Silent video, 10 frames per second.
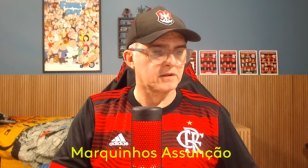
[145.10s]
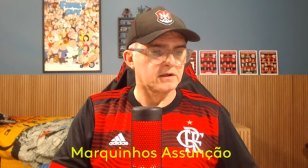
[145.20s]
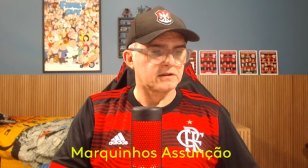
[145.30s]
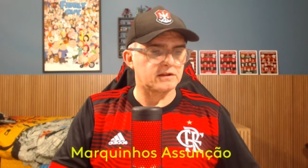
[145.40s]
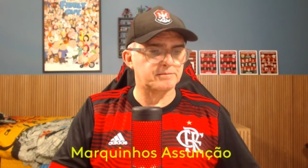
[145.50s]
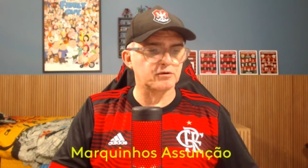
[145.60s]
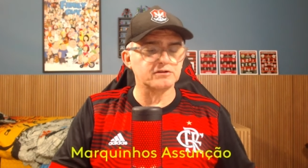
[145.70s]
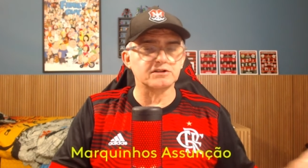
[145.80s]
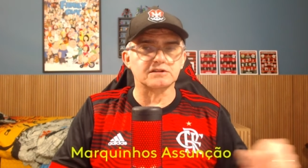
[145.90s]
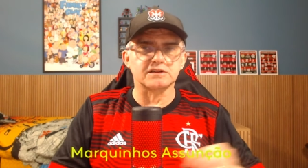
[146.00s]
Depois
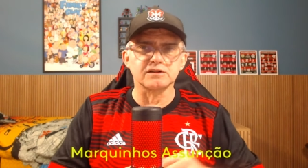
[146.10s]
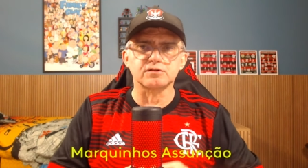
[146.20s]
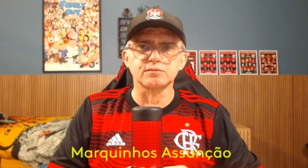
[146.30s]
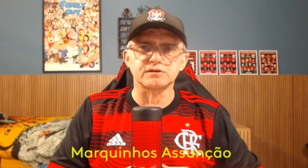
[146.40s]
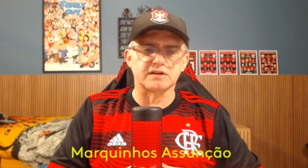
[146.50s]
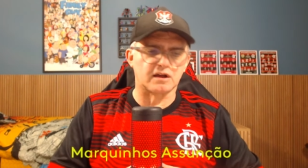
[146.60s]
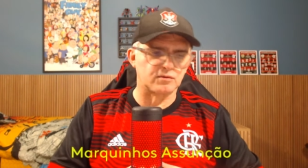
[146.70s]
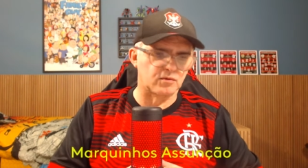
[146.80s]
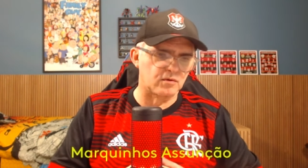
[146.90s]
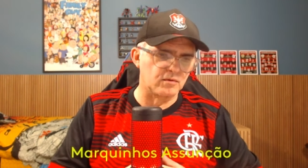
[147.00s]
de tanto buscar o
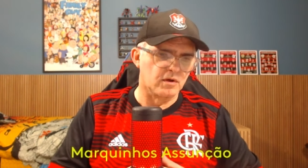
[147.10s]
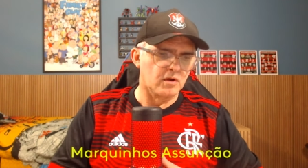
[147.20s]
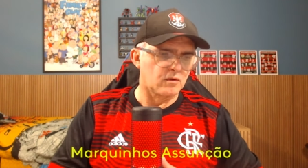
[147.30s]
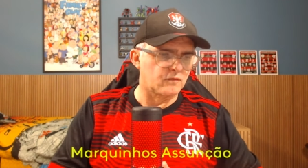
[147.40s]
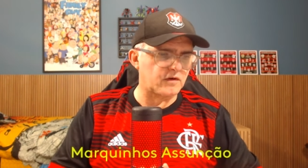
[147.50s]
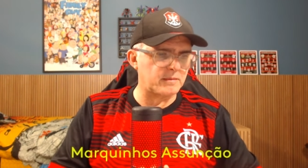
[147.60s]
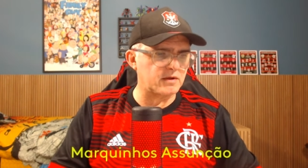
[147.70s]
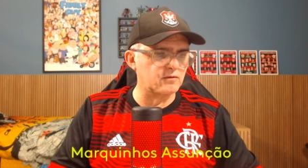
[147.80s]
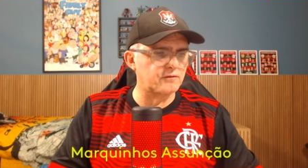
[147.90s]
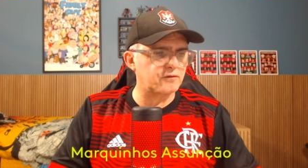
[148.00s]
gol, o
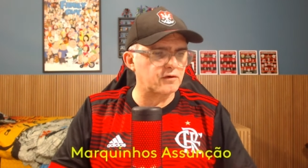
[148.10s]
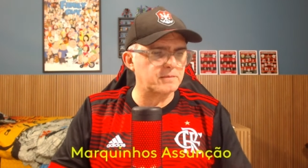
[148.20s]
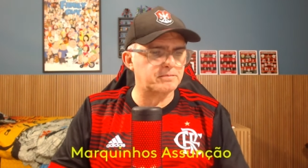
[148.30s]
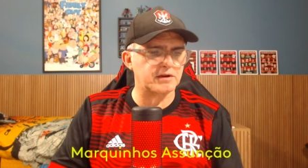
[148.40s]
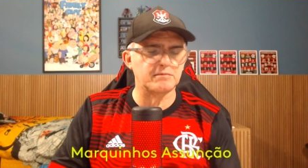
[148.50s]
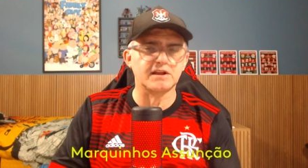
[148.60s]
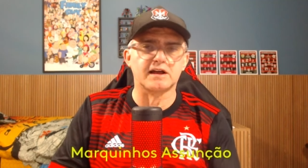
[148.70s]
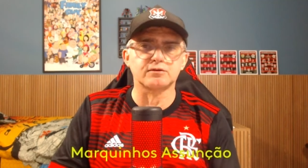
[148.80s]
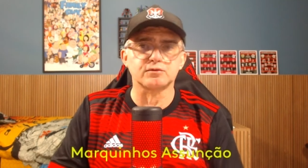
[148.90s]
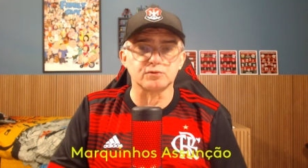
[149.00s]
Flamengo foi
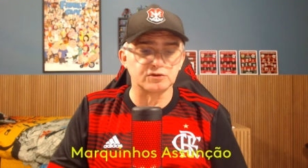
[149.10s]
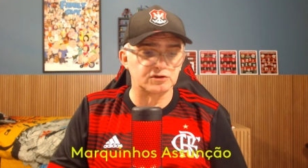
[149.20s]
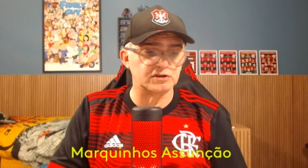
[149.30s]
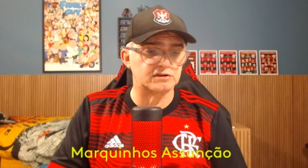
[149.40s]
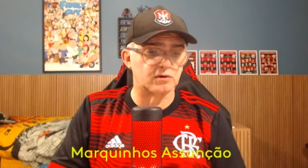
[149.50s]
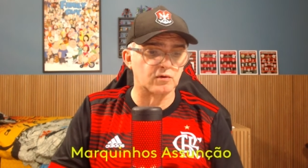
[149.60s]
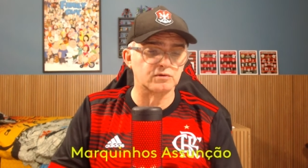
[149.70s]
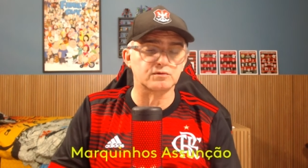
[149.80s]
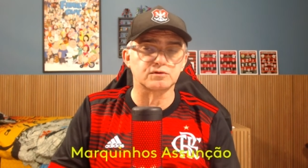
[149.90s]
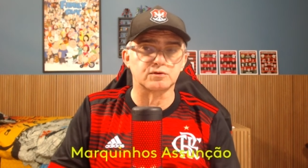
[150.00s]
premiado nos
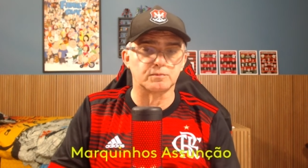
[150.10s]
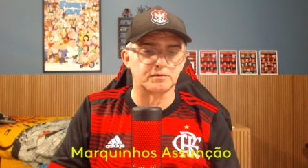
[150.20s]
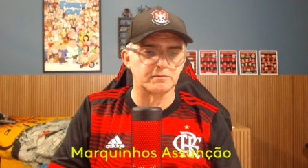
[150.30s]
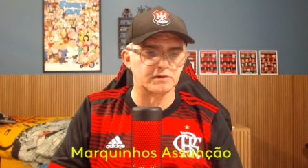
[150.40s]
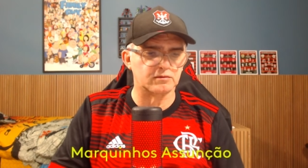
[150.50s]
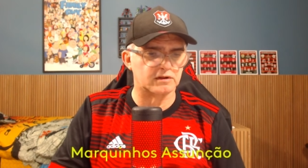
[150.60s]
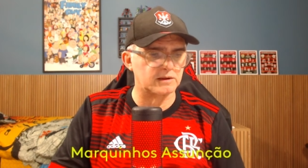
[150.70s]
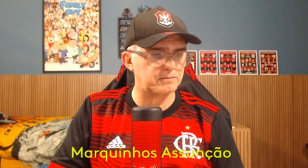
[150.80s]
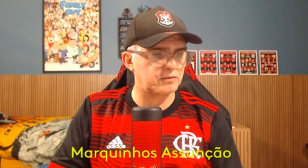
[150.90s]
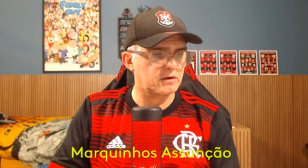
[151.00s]
descontos do primeiro
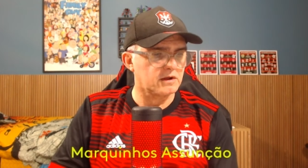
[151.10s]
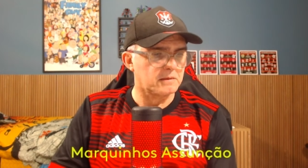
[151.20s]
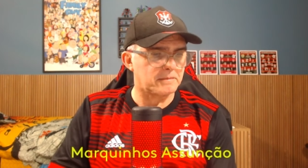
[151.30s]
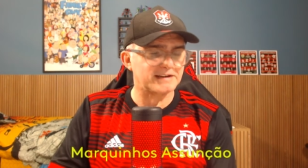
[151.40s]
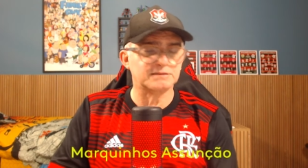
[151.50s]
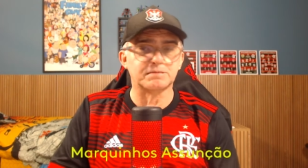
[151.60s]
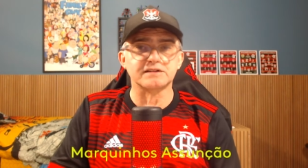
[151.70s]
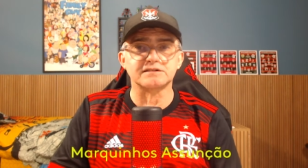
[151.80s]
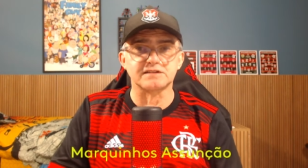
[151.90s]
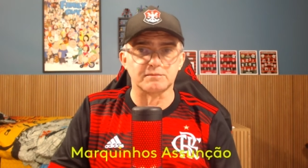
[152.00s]
tempo, mais
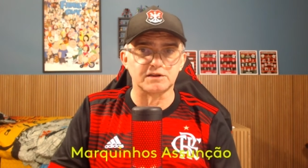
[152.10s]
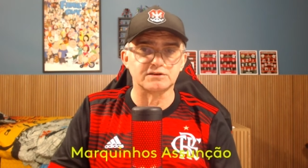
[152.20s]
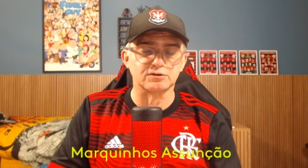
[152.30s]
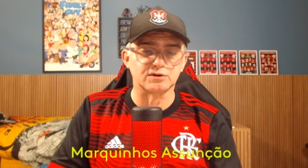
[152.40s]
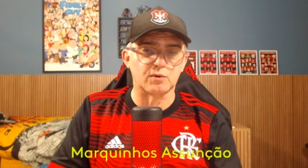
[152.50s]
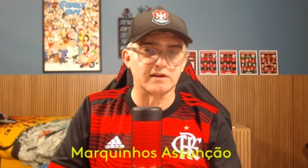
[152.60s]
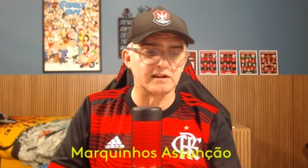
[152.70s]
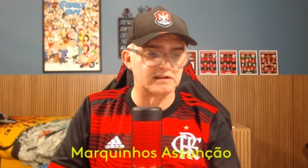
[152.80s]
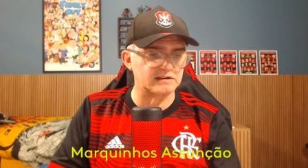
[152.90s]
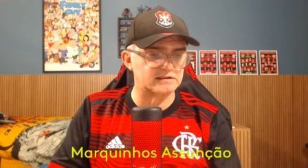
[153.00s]
precisamente aos
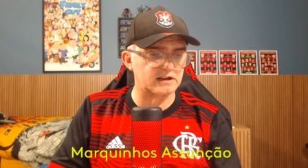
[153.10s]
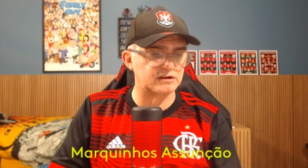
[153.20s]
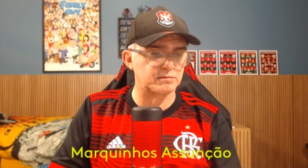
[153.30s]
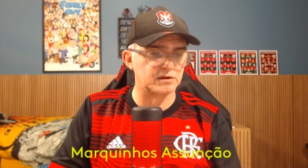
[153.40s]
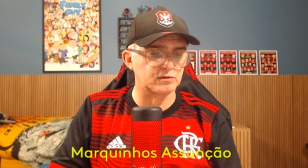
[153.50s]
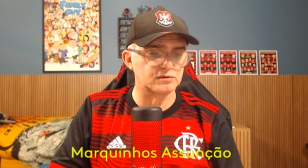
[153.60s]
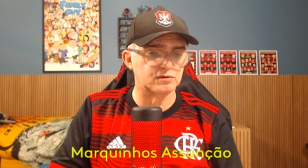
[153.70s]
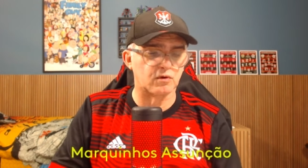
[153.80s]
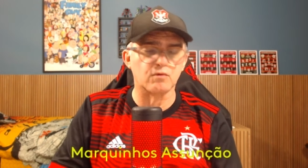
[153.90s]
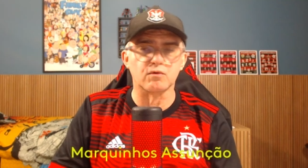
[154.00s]
47 minutos,
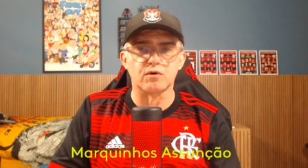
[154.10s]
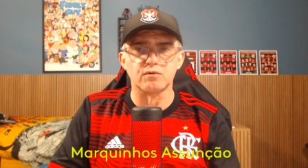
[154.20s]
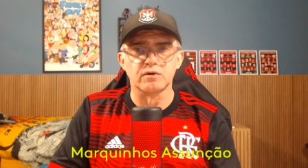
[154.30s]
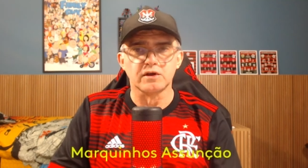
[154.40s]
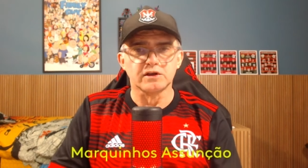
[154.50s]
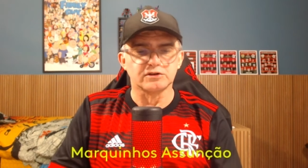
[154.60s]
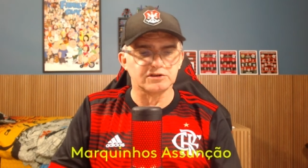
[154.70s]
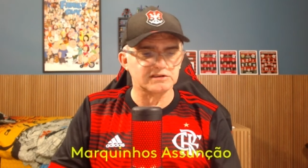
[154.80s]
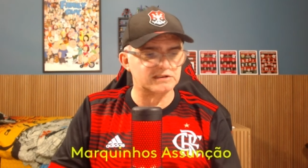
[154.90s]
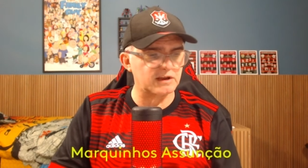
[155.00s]
com um gol
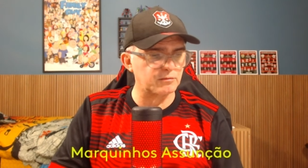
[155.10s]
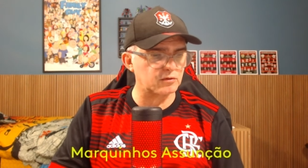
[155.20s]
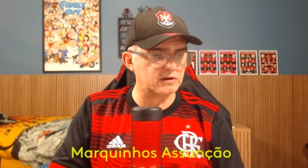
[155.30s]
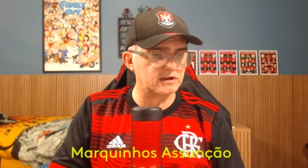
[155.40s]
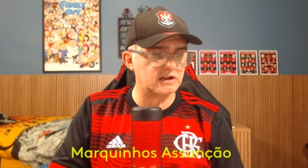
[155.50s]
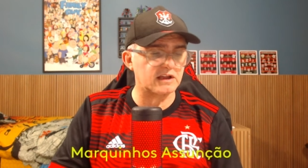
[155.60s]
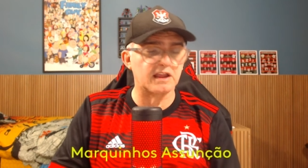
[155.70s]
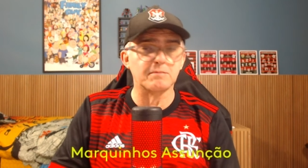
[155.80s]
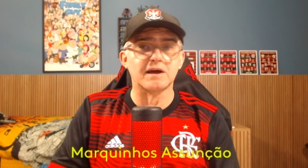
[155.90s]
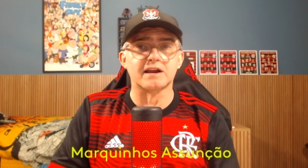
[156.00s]
de Cebolinha
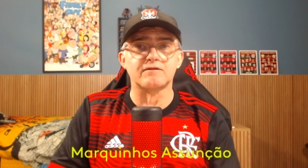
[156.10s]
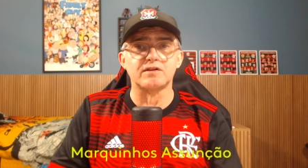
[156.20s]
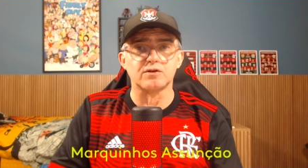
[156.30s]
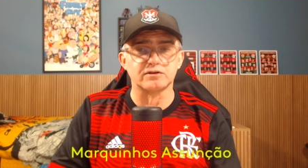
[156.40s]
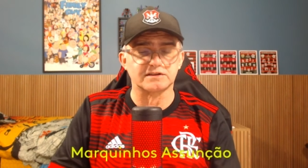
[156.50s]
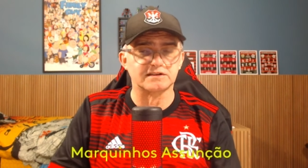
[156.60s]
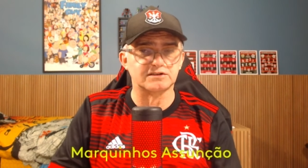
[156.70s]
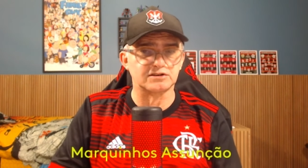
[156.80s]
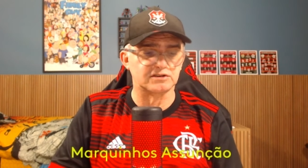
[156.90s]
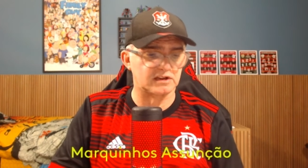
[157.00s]
em maravilhosa
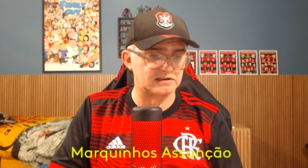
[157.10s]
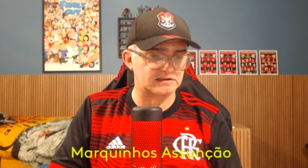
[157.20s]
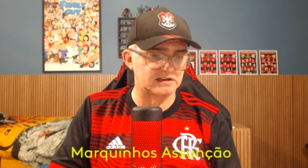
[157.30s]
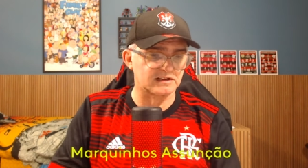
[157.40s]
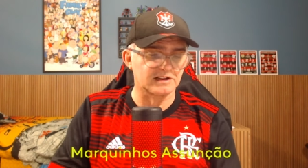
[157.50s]
assistência